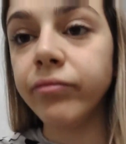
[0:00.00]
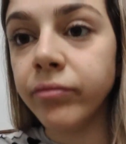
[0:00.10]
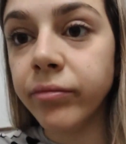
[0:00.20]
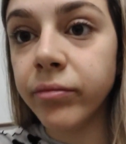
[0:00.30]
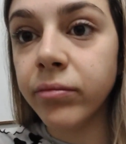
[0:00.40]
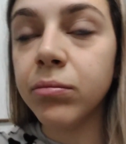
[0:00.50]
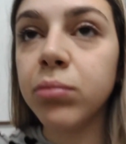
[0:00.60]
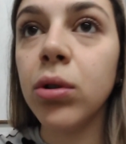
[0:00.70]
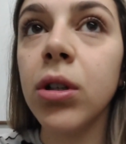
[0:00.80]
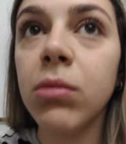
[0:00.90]

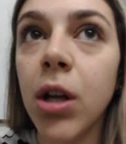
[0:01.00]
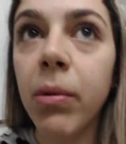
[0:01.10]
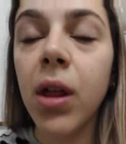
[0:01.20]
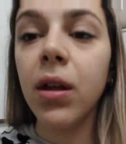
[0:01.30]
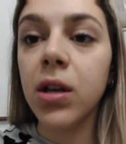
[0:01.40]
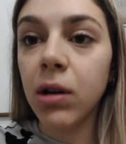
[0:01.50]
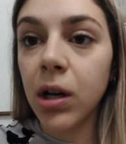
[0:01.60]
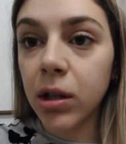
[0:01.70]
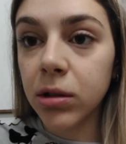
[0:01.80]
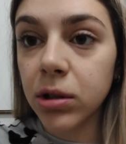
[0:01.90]
Mm. porque me da pereza
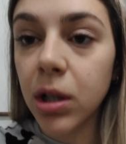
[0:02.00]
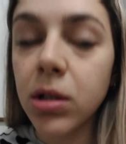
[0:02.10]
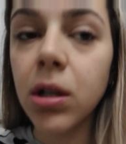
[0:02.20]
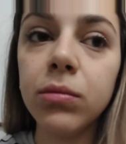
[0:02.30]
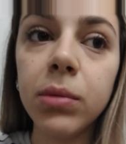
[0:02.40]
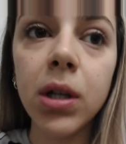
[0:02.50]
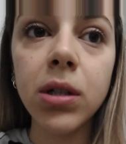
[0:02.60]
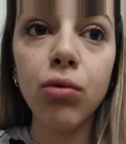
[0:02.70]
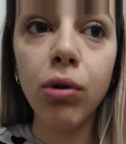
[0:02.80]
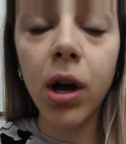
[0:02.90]
llevar las cosas al salón para
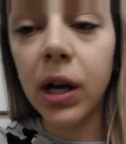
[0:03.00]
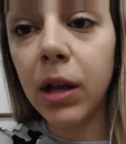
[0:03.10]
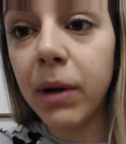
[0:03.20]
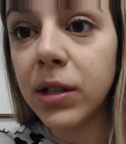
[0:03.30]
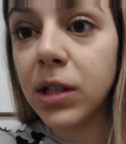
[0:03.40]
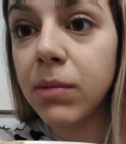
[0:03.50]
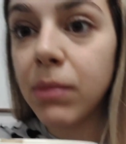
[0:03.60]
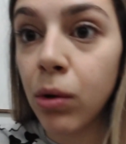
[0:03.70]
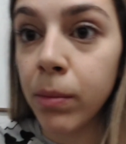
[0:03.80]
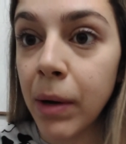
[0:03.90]
desayunar. Además, así
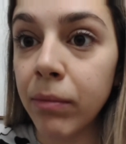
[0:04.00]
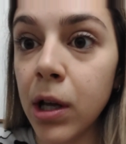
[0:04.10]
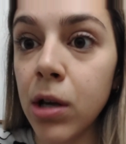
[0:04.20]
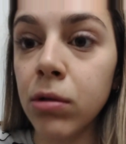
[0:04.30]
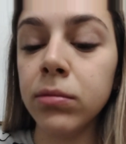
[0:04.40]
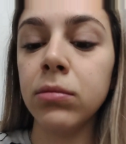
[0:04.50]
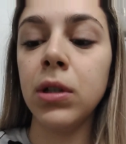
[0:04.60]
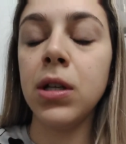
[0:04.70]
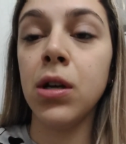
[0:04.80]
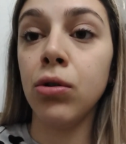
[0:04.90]
me doy más frío
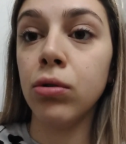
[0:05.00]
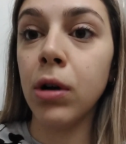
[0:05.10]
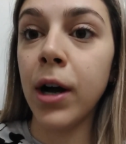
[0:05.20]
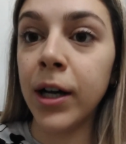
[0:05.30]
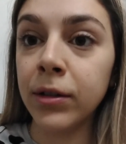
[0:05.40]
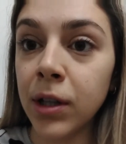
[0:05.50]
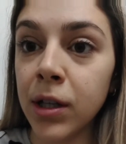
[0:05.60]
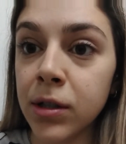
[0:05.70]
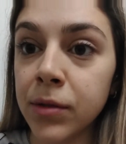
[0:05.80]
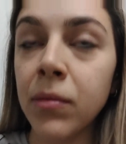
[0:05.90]
y llego
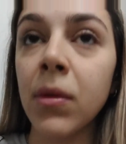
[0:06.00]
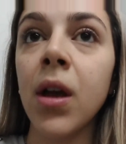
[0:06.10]
antes.